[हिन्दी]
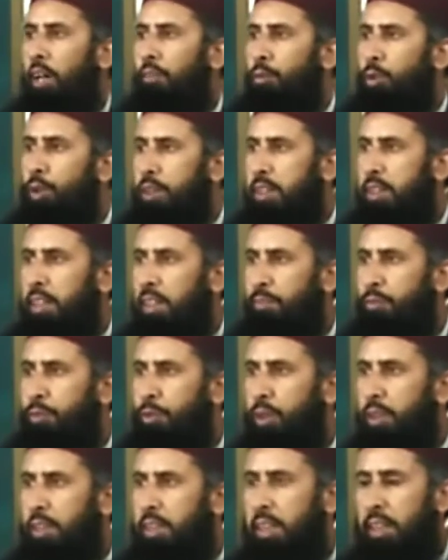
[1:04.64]
वो सिर्फ
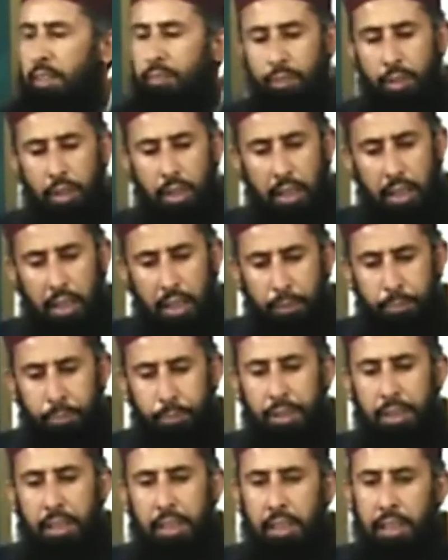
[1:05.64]
और सिर्फ
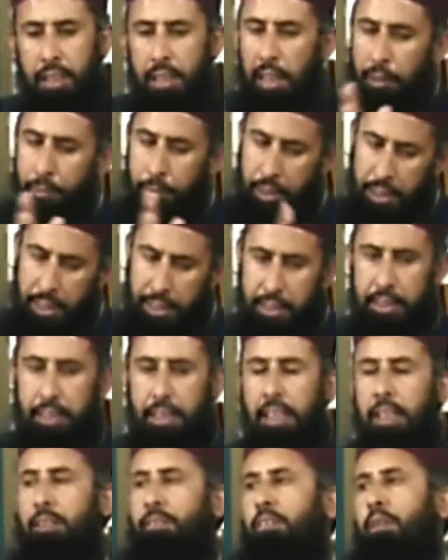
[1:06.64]
अपने इल्म के
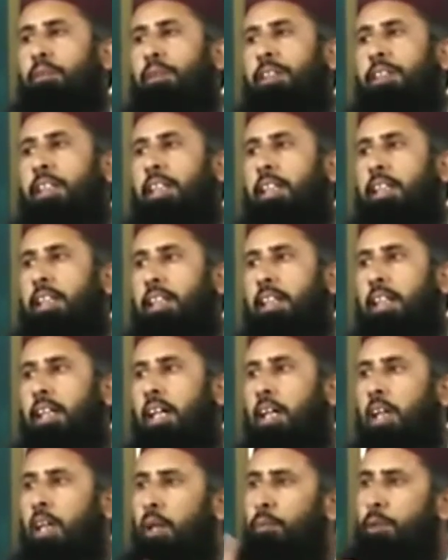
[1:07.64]
साथ वाबस्ता रहेगा
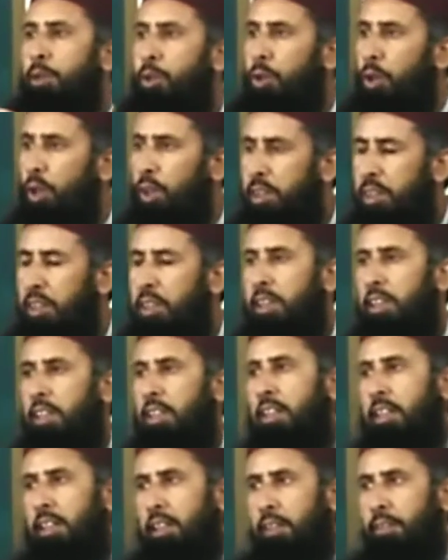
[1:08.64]
कभी डॉक्टरी नहीं
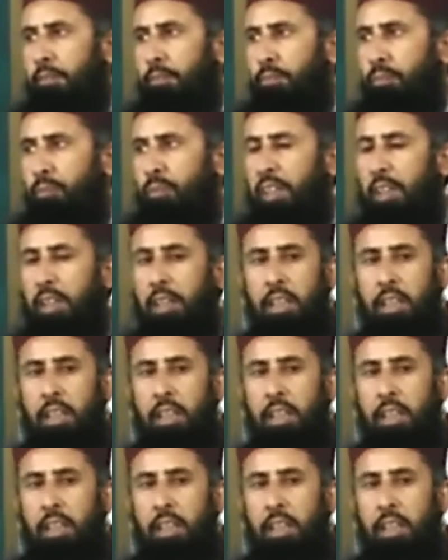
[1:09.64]
करेगा